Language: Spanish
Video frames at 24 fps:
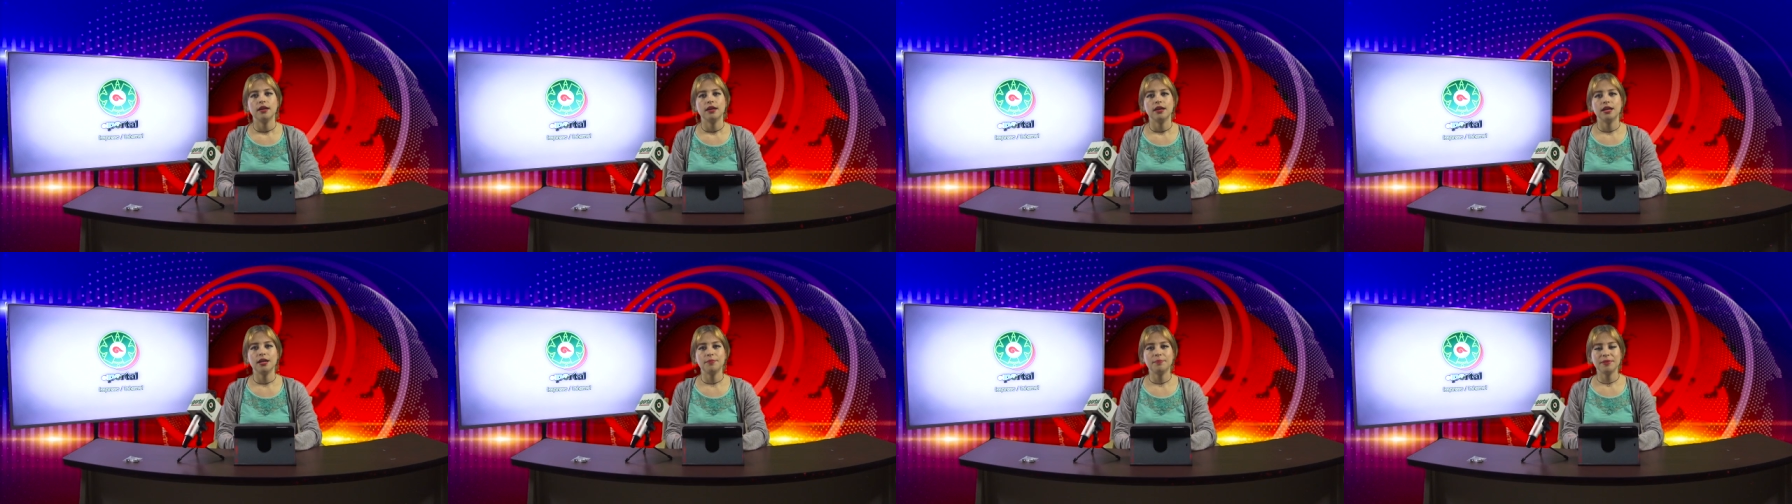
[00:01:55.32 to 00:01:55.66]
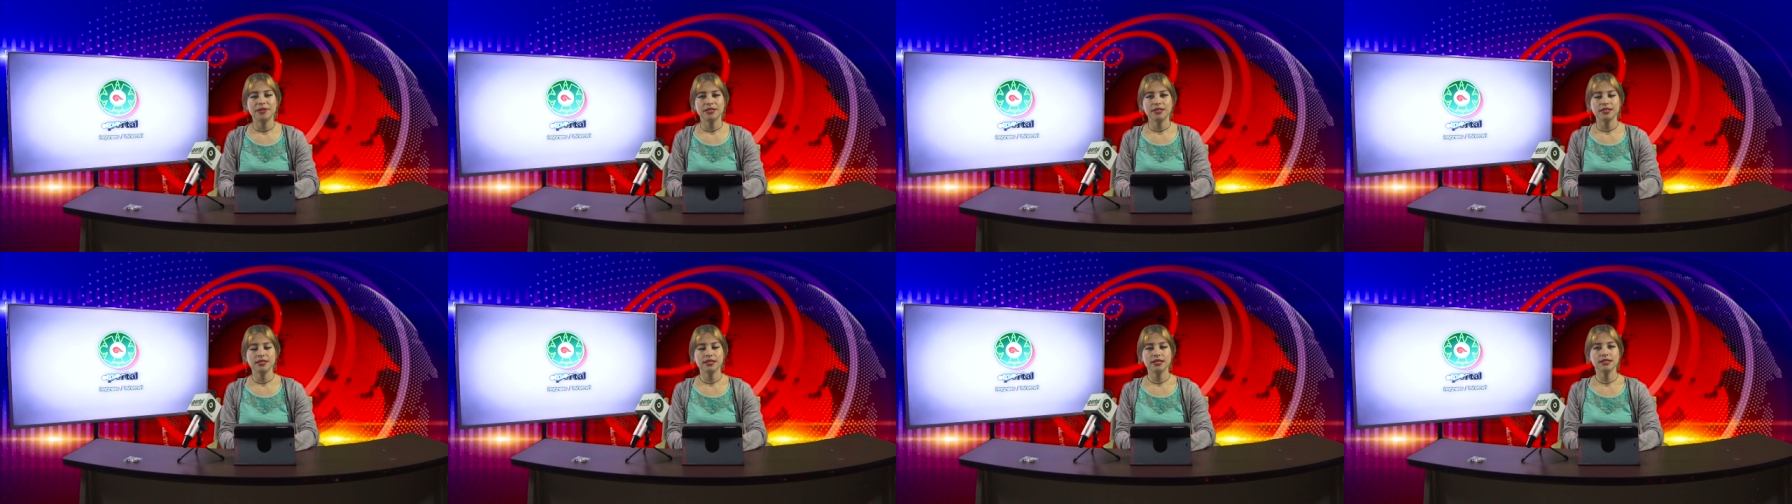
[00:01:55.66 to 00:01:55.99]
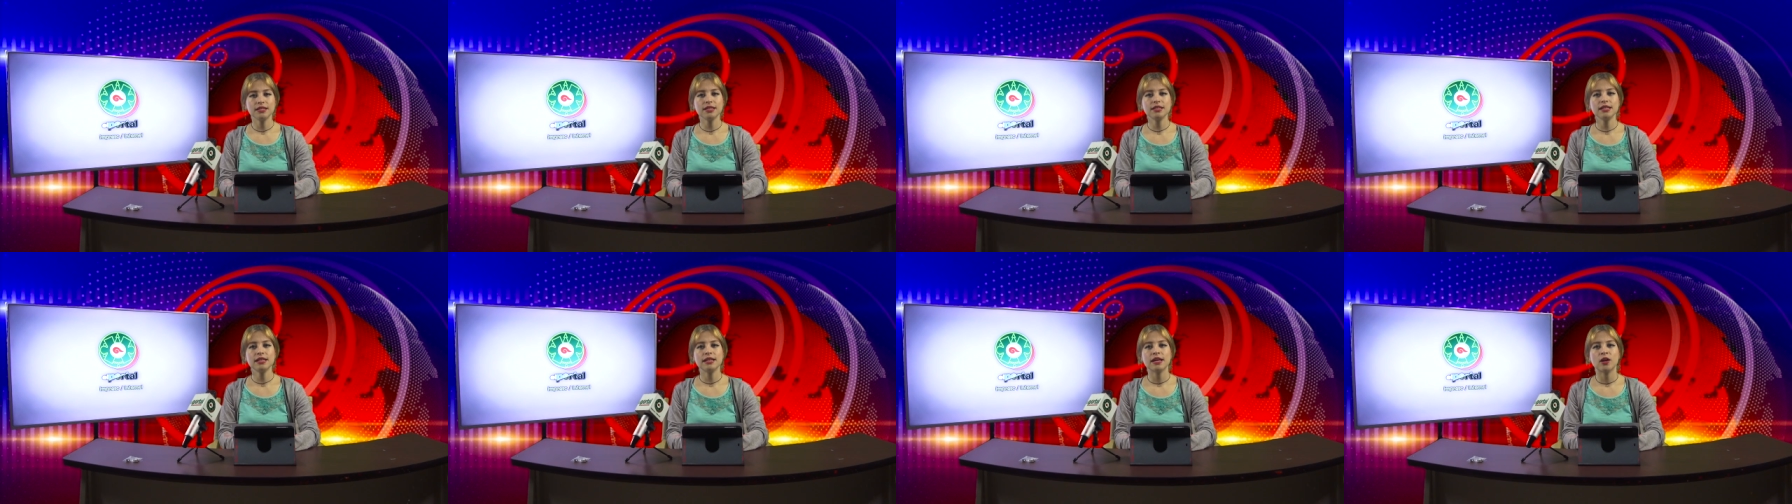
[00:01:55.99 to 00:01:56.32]
El
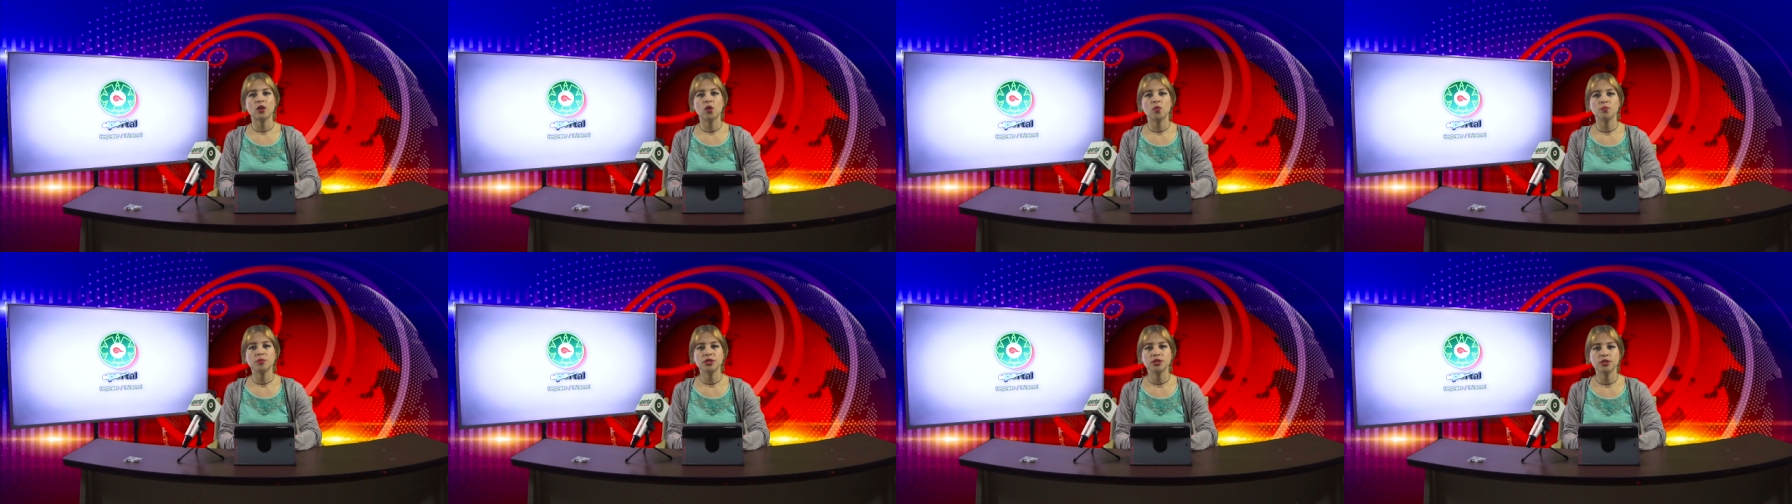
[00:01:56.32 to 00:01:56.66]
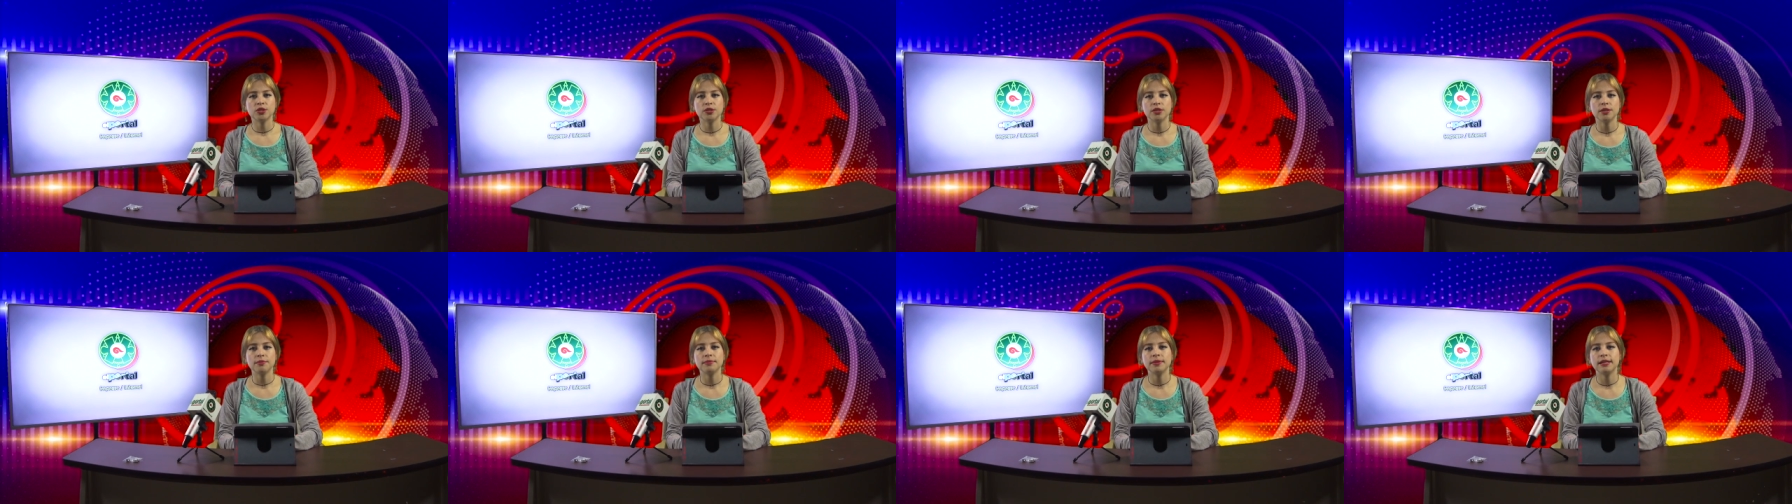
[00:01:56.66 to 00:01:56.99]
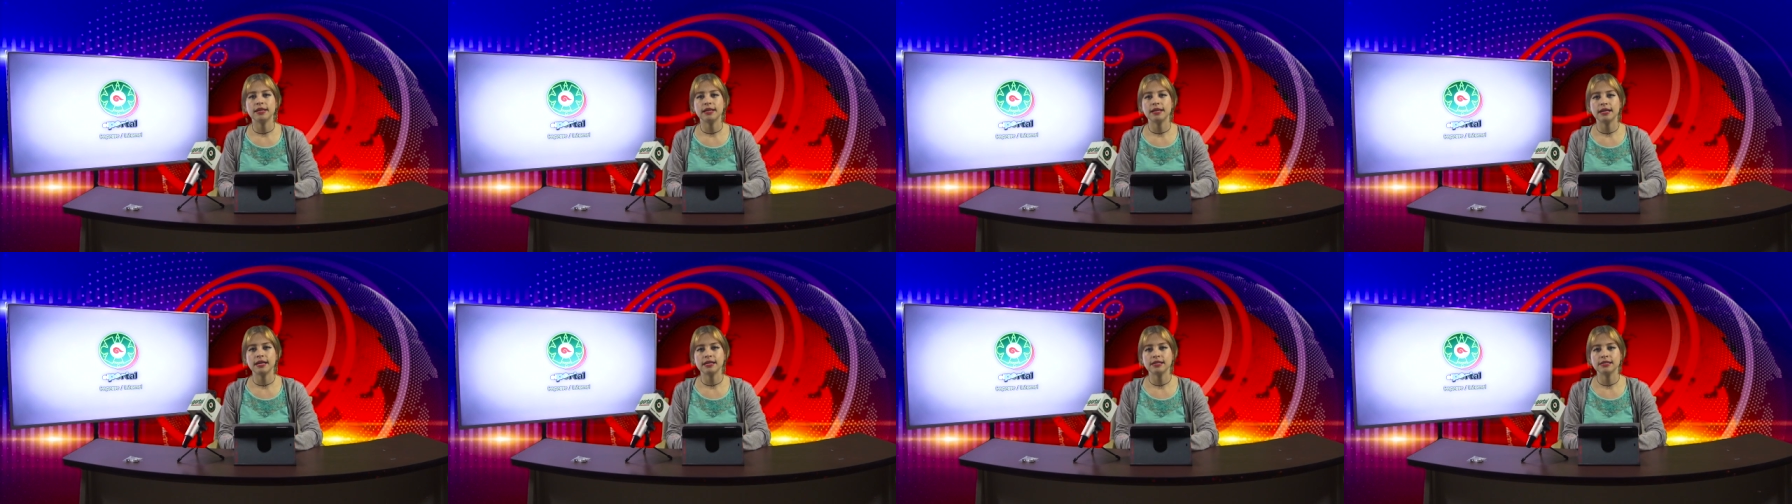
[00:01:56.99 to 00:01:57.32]
presidente de la Comisión de
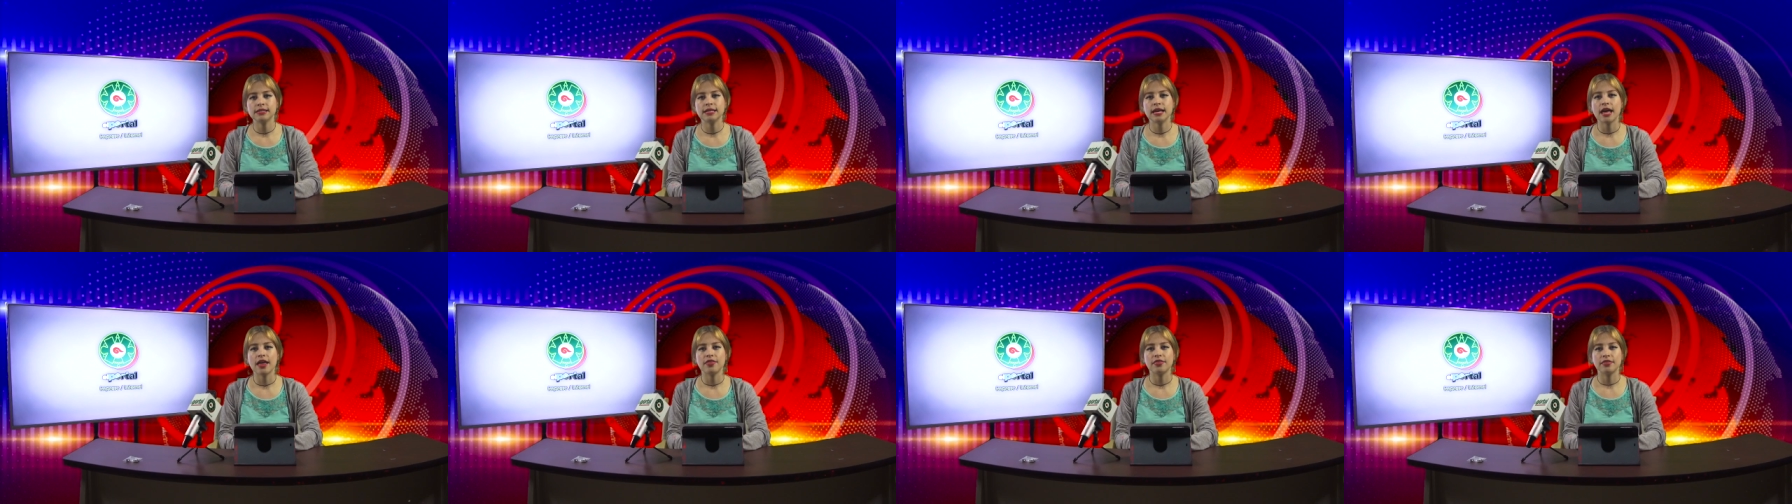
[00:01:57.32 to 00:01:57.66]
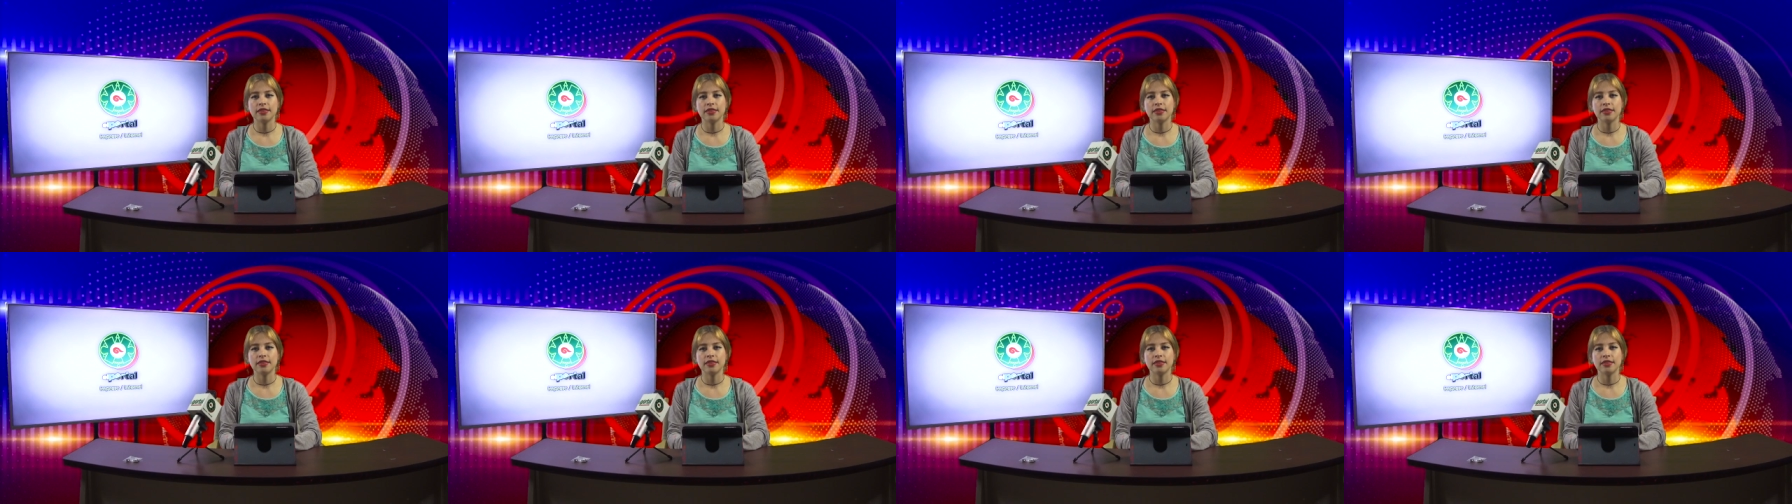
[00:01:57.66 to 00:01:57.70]
Vigilancia